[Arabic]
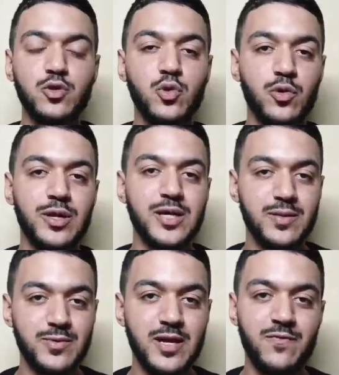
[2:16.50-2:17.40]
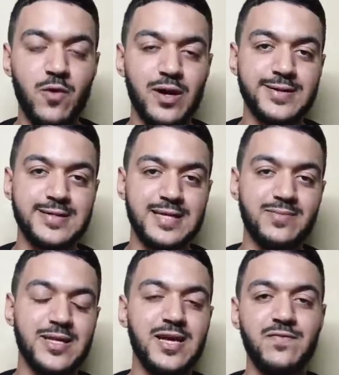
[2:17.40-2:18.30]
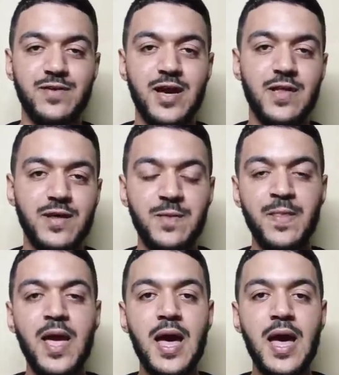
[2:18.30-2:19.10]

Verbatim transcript: عنده حريه كبيره فوق ارضيه الميدان في هذا